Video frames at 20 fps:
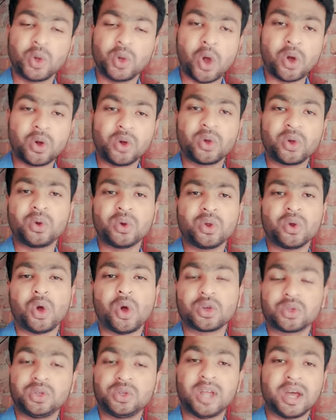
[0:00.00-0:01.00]
কখনো কোনো
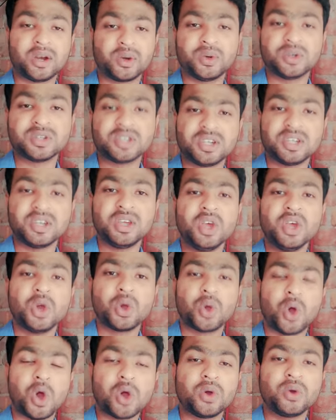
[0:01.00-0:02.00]
রক্তদান করছে
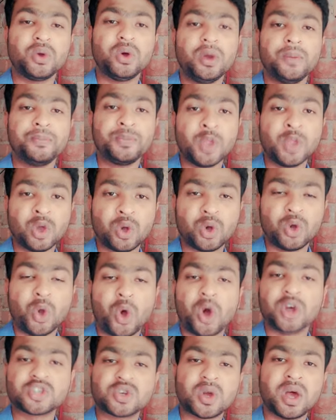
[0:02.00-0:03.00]
কখনো কোনো
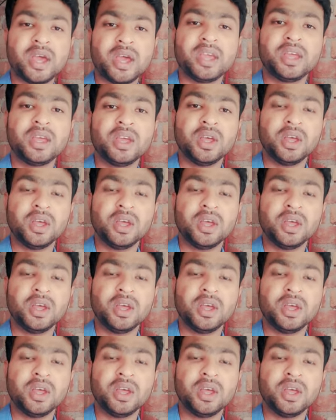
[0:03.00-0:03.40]
অসহায়